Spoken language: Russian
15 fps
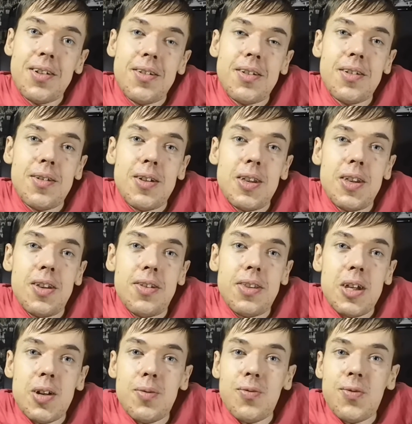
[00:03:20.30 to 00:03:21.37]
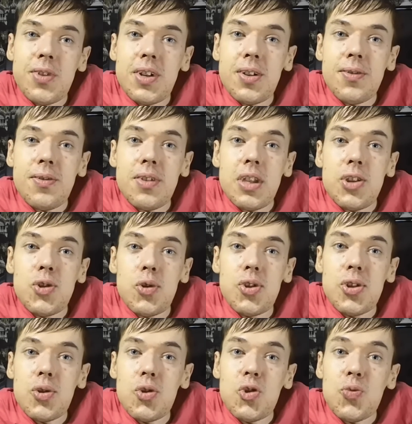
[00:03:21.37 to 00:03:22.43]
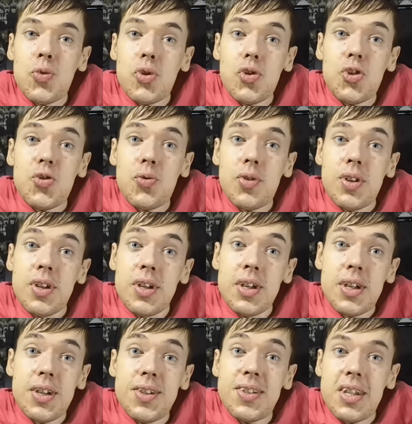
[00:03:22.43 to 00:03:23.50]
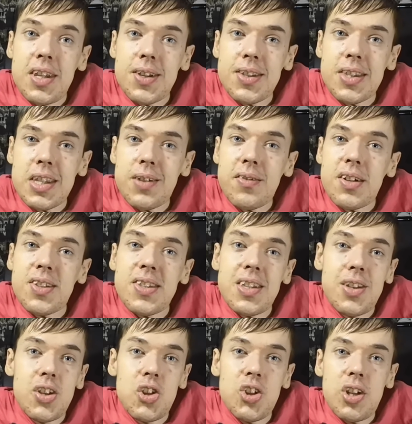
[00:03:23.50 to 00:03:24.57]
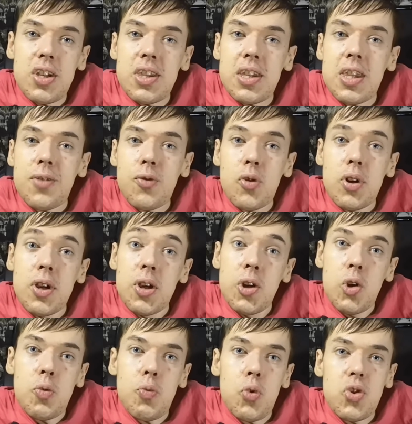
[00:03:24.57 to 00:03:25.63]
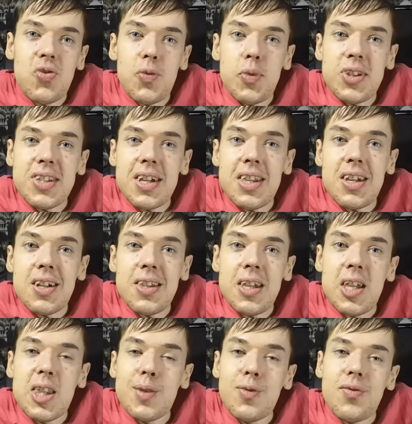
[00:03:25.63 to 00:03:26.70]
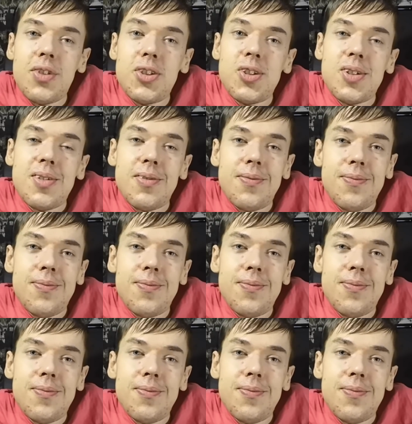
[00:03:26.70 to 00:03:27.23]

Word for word: э, и там вы найдете очень много чего интересного. Ссылочка на него будет в описании к данному видео.